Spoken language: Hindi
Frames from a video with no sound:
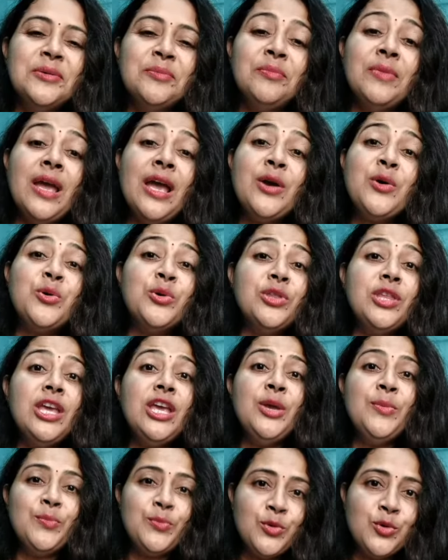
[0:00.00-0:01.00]
मैं खुद ही
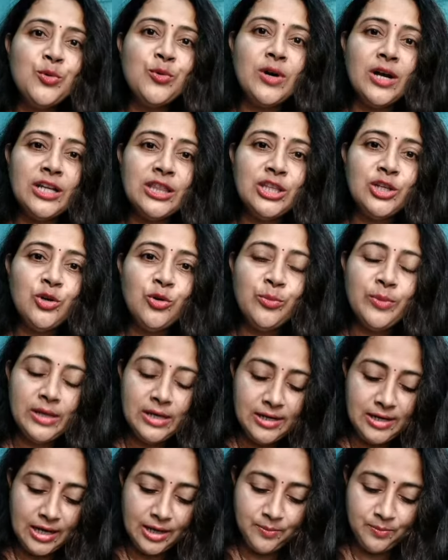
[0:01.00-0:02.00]
इम्प्रूव करती हूँ
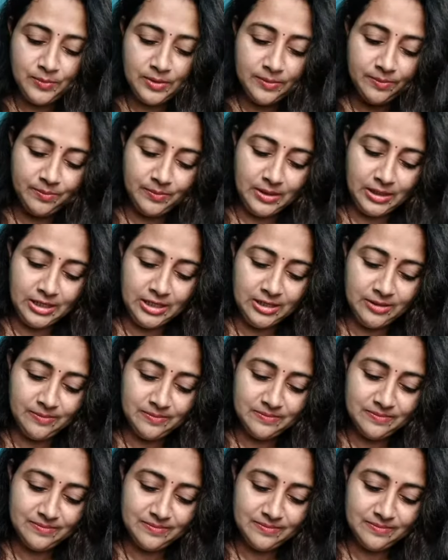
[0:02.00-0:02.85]
मेरी लाइफ में मेरी